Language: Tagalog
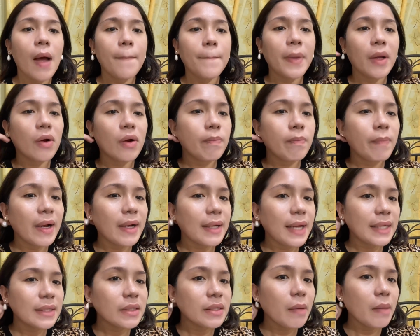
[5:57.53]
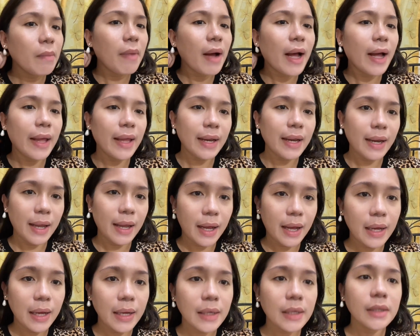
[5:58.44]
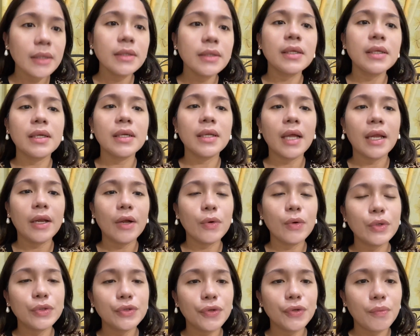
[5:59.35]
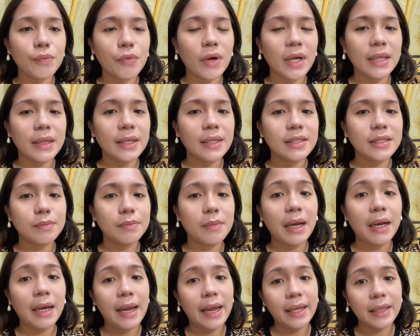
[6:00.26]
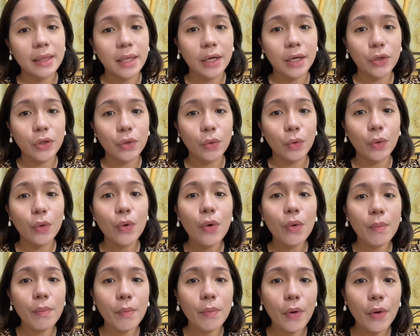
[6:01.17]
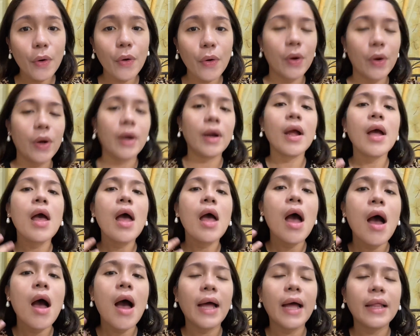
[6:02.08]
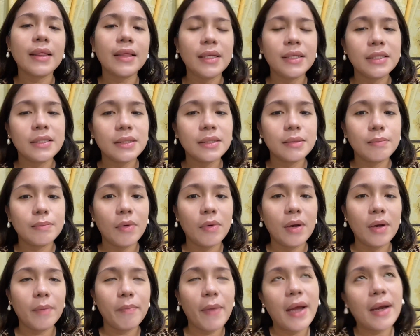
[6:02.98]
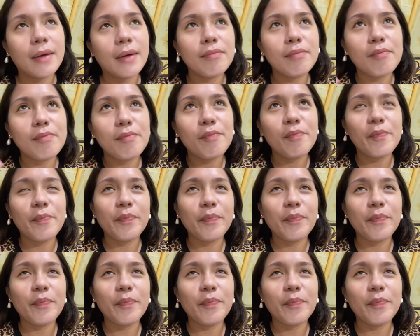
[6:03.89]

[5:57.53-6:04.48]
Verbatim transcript: Pero pag nasa bahay lang na gusto mong at least maglighten yung look mo or at least parang